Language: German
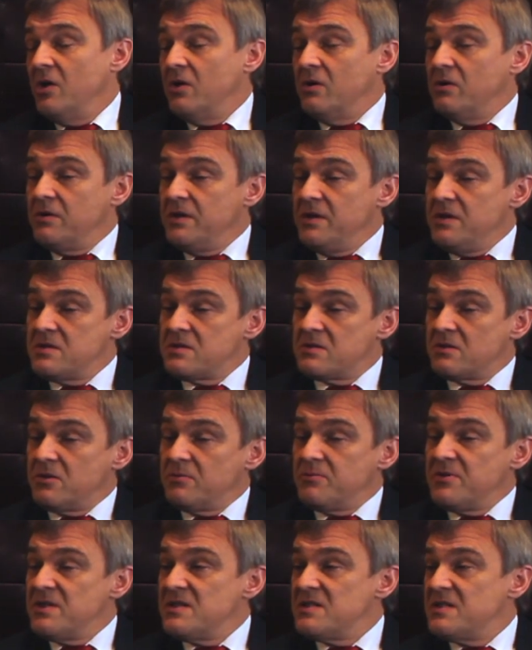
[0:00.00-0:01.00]
Und hier zu
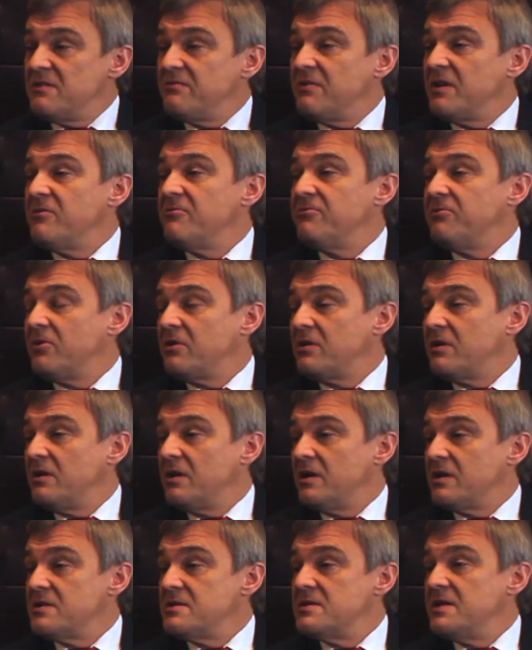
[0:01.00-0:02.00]
kommunizieren, welchen
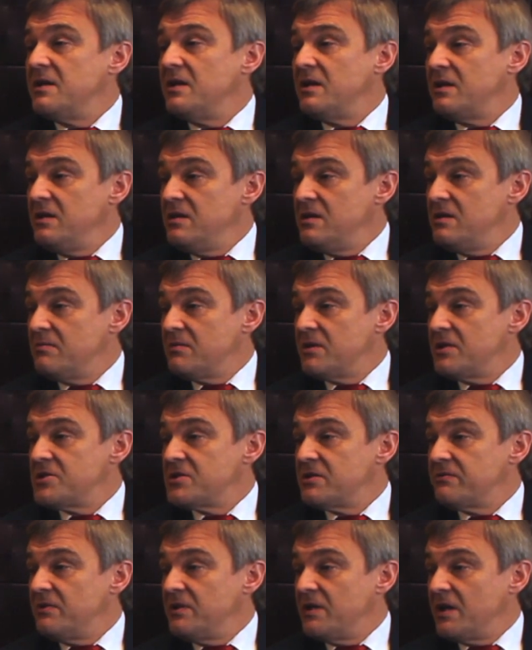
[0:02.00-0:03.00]
Vorteil hat es, Energie
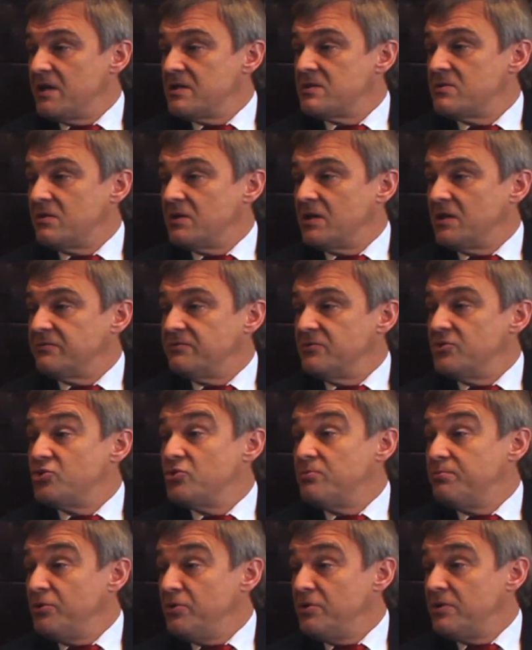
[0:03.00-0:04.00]
gemeinschaftlich einzukaufen,
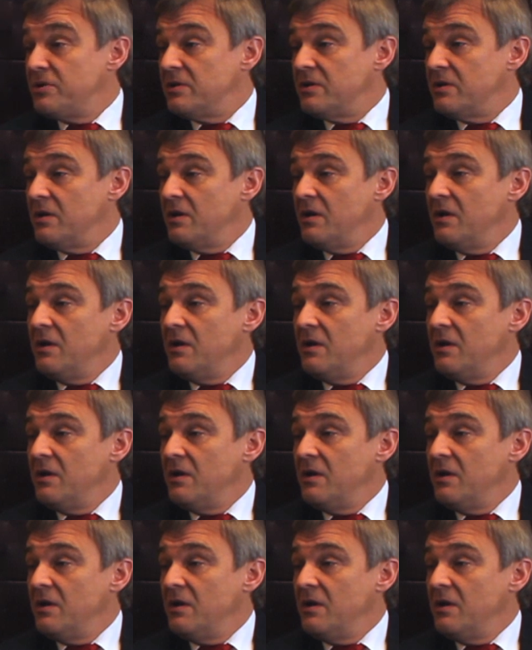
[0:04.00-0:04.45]
zu bündeln,